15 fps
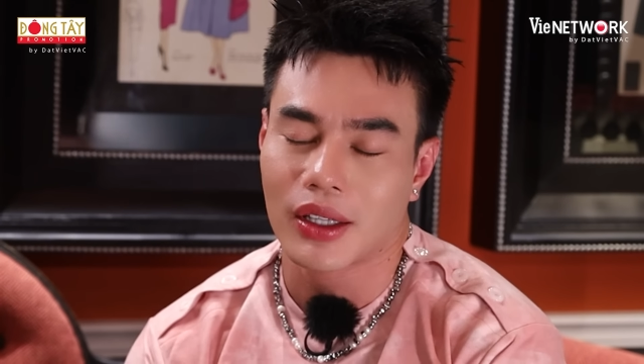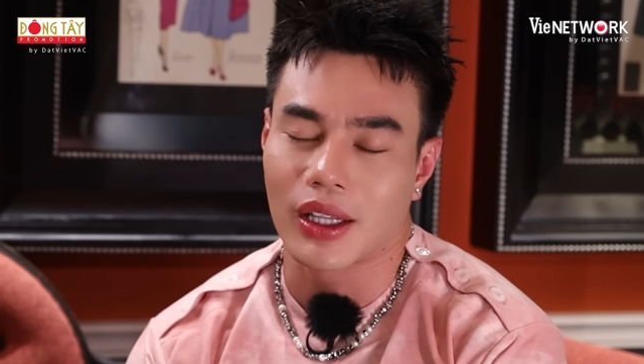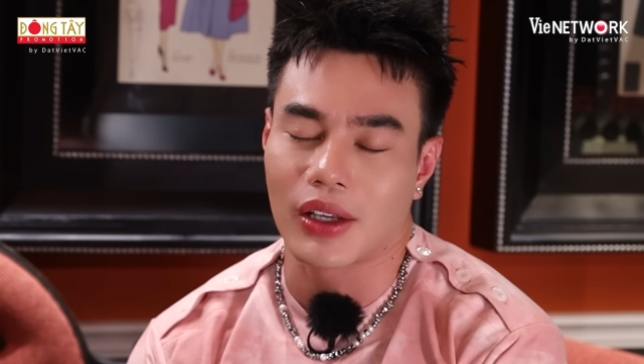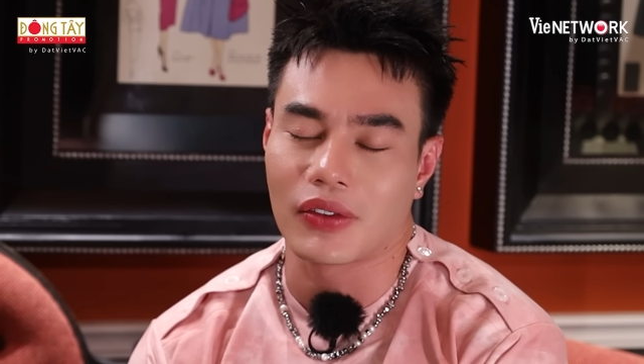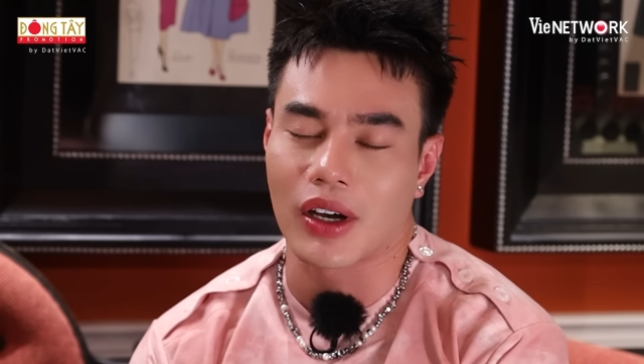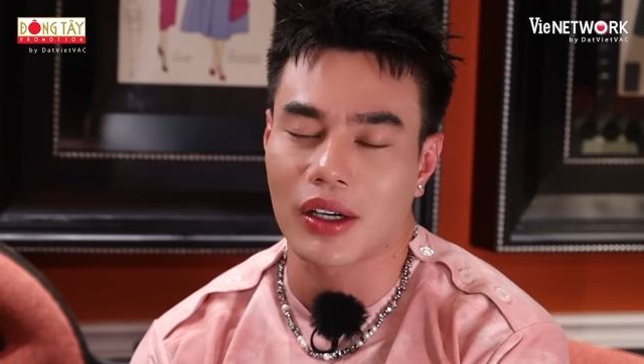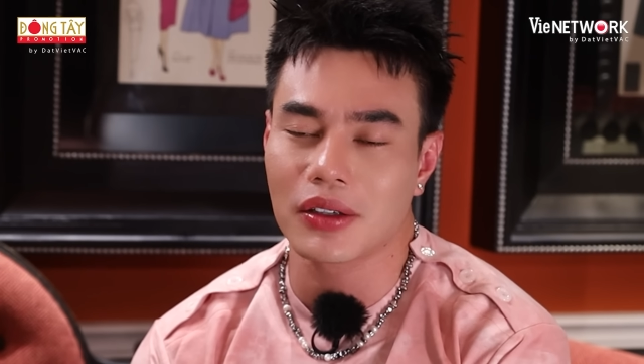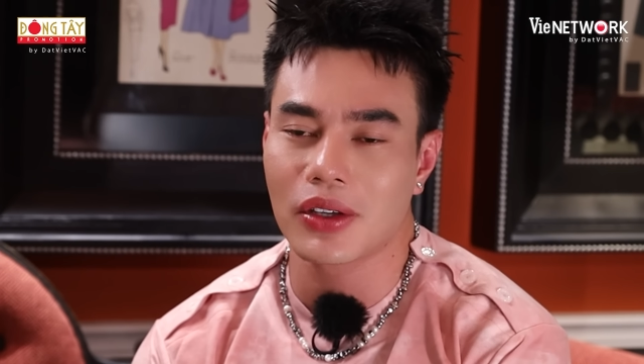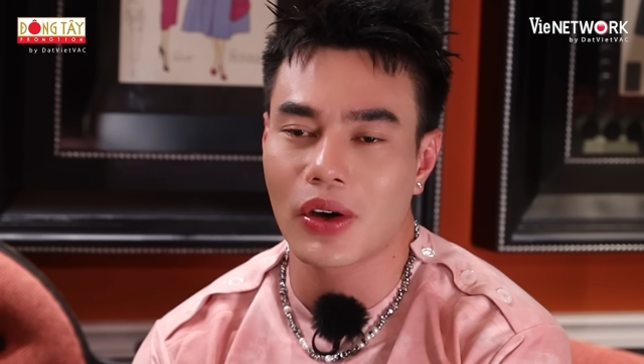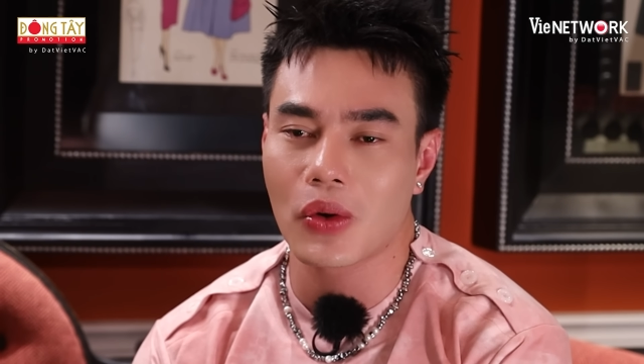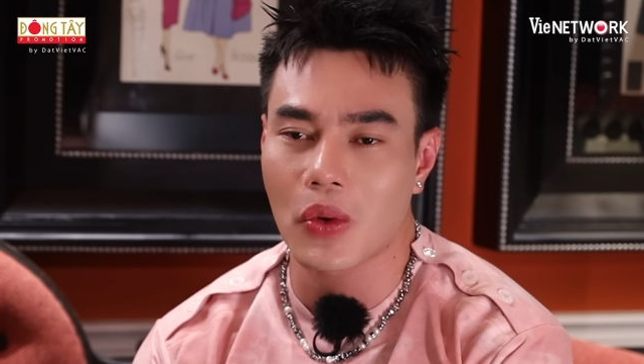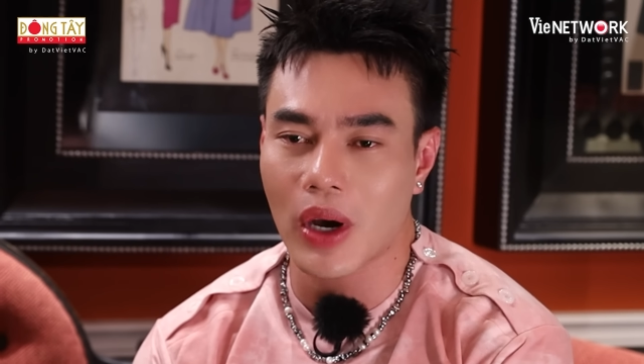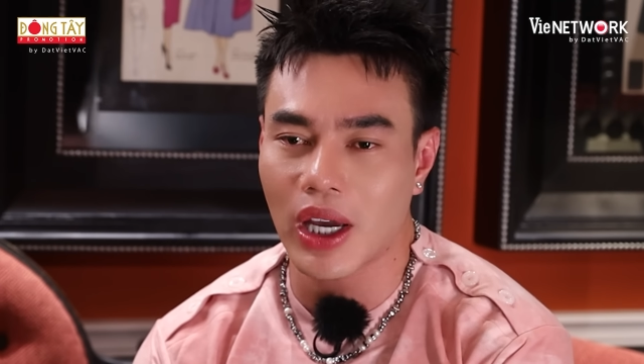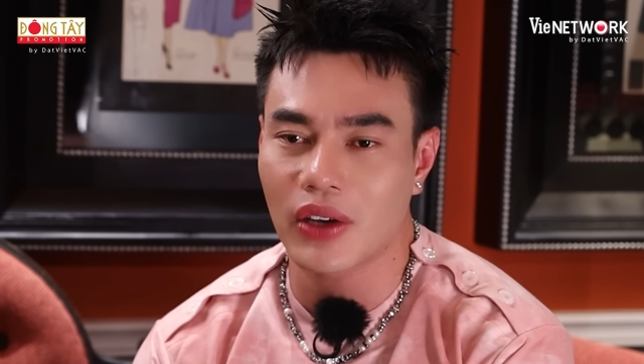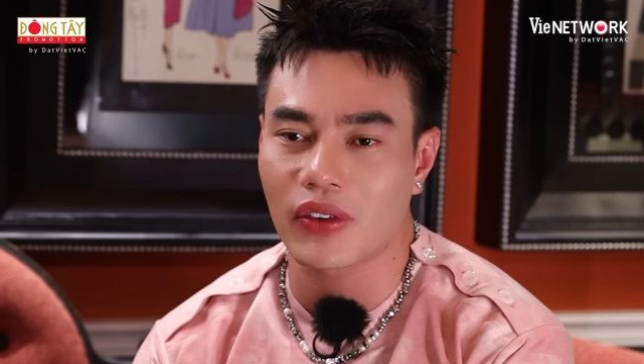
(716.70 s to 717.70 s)
Thì vẫn vô
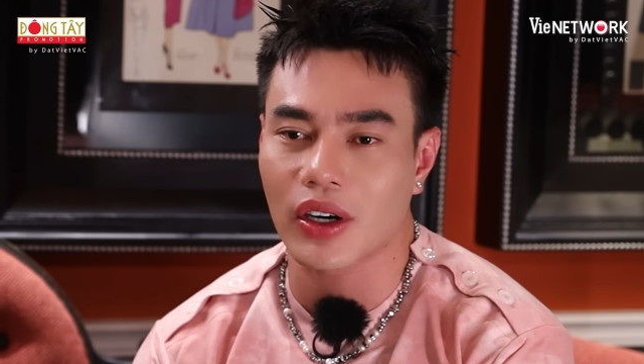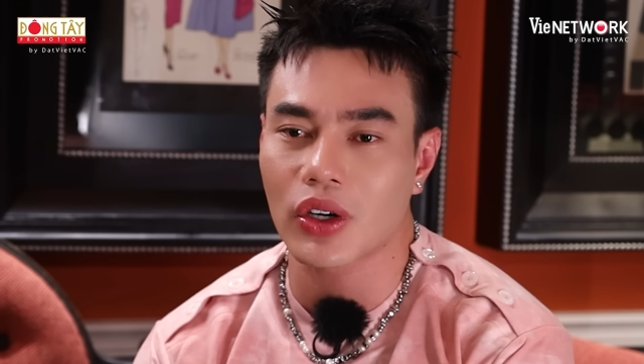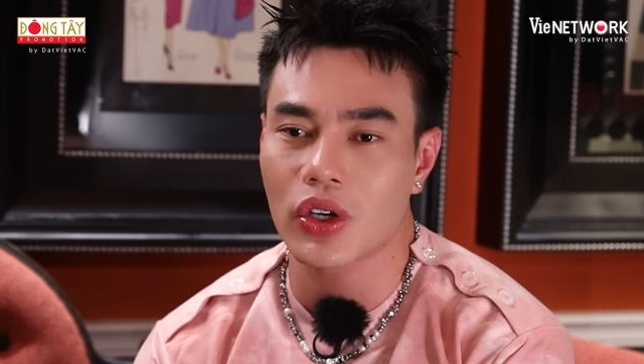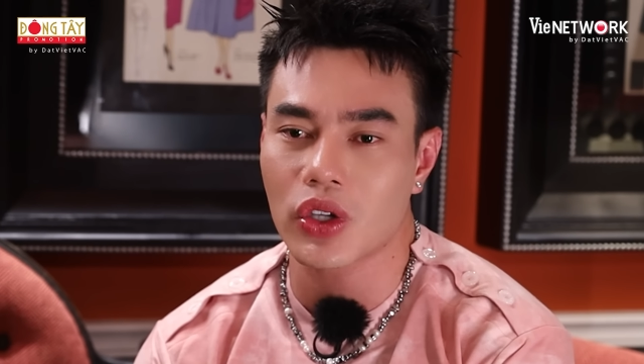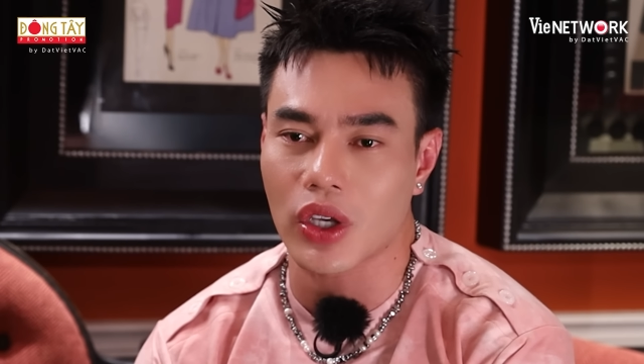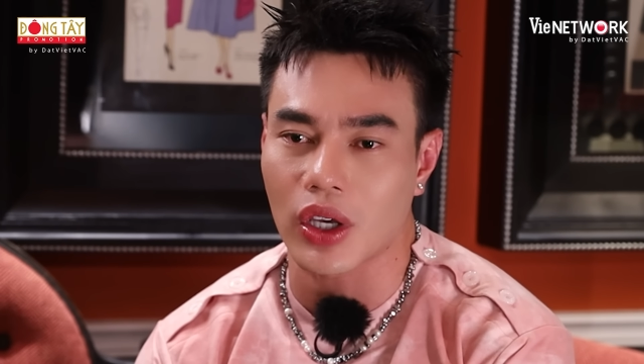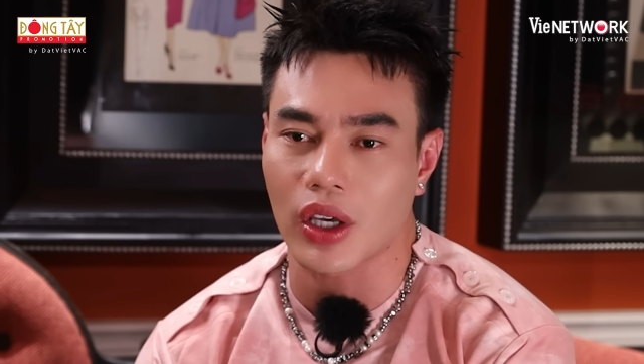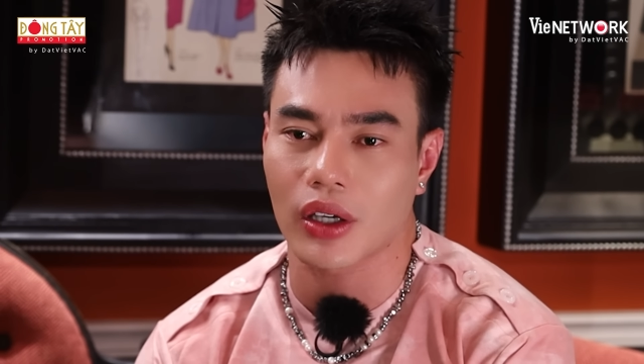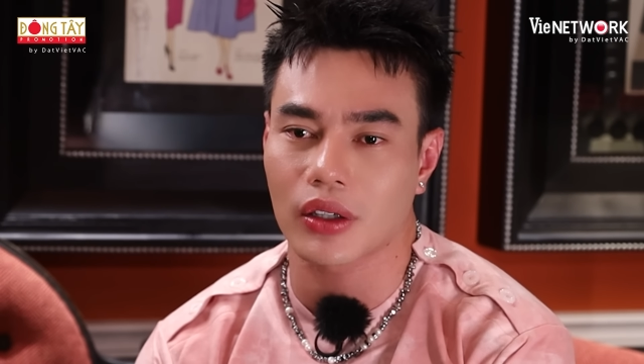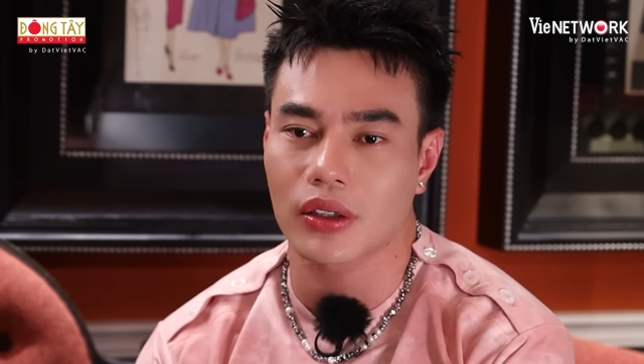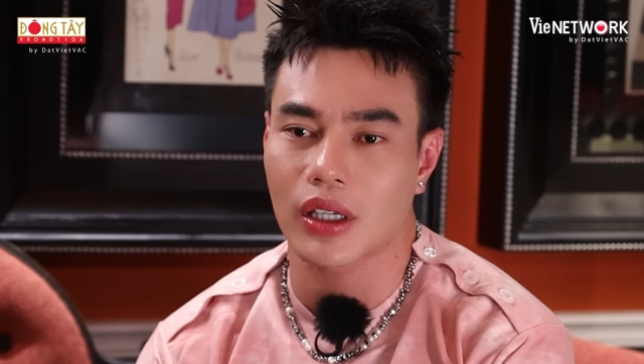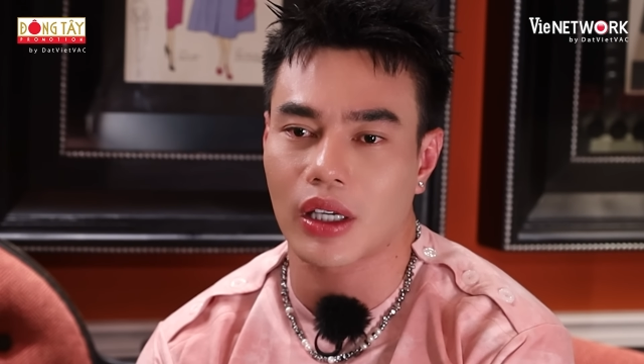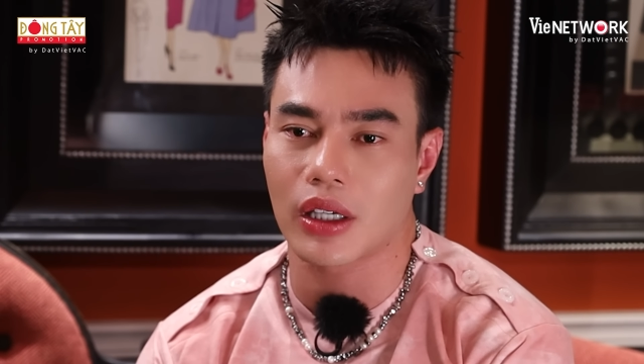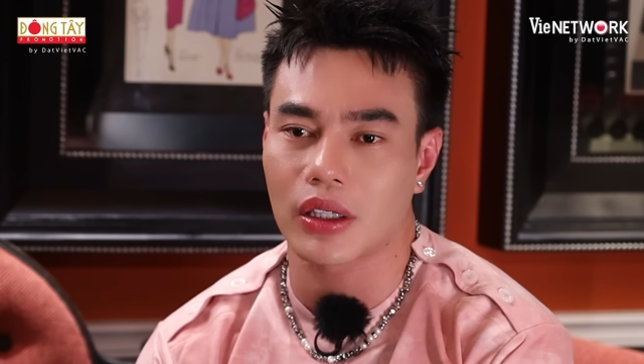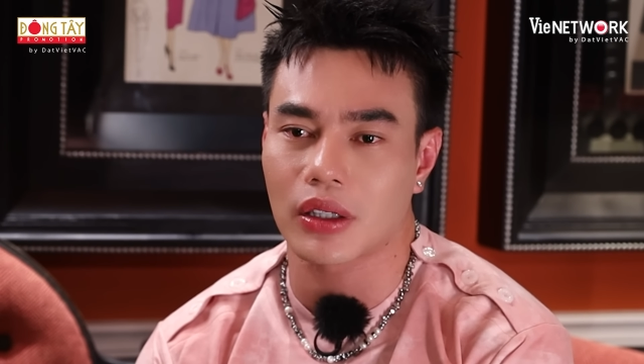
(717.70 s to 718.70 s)
quay, vẫn nói chuyện,
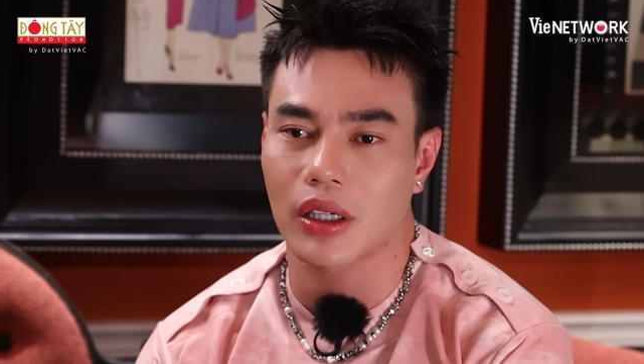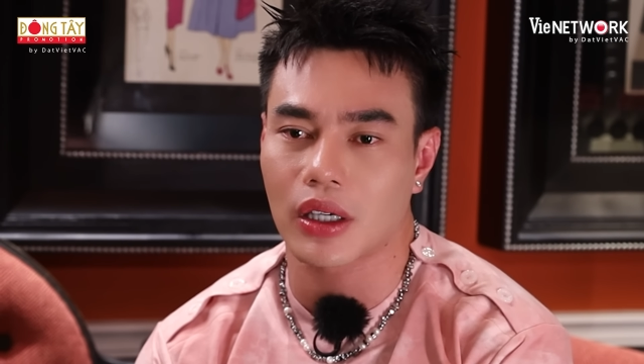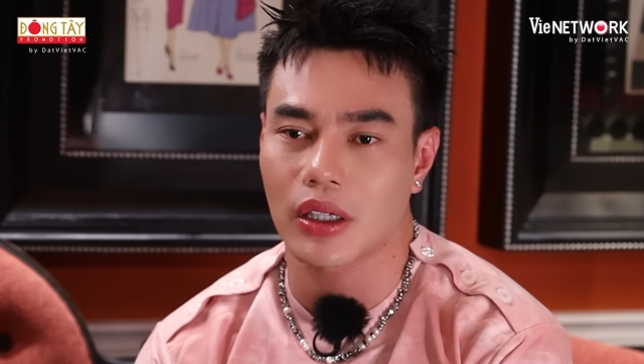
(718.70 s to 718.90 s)
thì